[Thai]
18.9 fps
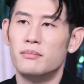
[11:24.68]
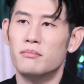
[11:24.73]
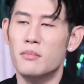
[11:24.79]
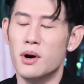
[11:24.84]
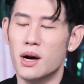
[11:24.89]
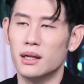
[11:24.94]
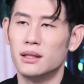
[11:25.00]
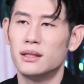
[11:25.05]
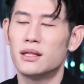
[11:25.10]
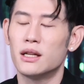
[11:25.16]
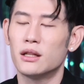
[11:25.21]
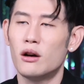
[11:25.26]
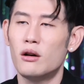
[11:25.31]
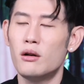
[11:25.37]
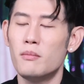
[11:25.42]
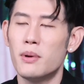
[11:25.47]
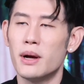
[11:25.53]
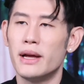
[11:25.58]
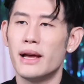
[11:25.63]
เหมือนจะต้
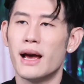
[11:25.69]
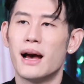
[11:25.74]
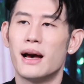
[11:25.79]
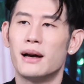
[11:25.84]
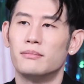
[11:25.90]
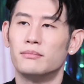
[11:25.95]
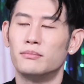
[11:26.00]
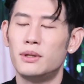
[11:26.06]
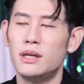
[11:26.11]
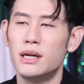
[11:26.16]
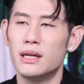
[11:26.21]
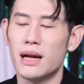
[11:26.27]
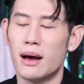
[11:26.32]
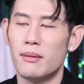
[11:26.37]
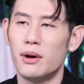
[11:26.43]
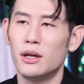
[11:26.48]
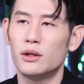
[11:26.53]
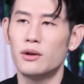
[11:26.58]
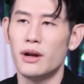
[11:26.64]
องพยายามเพื่อ
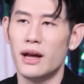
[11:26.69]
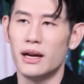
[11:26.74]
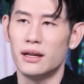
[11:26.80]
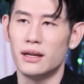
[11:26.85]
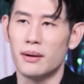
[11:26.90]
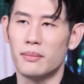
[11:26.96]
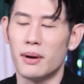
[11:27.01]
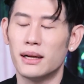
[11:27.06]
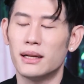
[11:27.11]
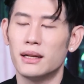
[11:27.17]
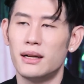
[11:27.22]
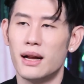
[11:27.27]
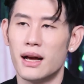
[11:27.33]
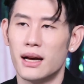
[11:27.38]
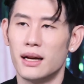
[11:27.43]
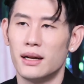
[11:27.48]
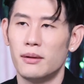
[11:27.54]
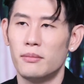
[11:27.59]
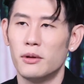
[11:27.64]
ทำให้ตัวเองเนี่ยพัฒ
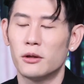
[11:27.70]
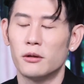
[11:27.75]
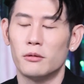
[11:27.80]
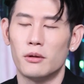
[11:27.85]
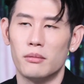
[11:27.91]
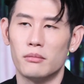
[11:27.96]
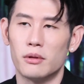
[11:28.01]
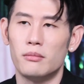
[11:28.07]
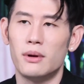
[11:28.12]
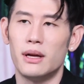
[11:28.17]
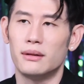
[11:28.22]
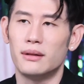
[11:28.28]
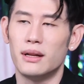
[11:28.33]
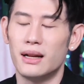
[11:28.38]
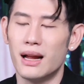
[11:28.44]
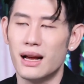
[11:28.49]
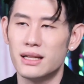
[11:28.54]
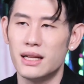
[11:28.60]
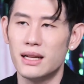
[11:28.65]
นาและประสบความสำเร็จใน
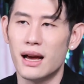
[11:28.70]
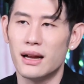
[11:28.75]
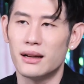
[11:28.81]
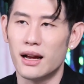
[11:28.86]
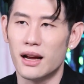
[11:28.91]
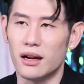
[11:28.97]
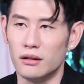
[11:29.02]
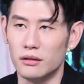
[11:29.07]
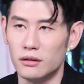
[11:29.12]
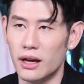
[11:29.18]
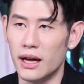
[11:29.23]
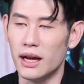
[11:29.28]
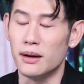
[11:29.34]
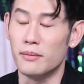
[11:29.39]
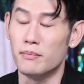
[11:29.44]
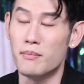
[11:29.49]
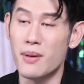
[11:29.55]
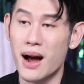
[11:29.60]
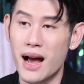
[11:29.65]
หน้าที่การงานของตัวเอง
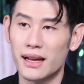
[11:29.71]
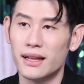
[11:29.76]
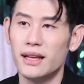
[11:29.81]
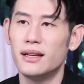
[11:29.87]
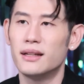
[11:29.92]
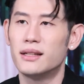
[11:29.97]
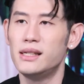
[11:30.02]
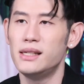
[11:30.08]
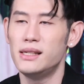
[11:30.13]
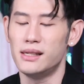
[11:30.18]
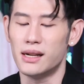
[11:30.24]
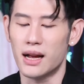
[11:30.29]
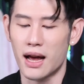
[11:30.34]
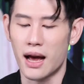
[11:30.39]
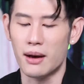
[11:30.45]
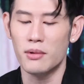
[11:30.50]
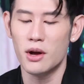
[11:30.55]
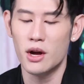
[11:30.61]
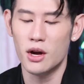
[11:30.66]
มากยิ่งขึ้นนะครับ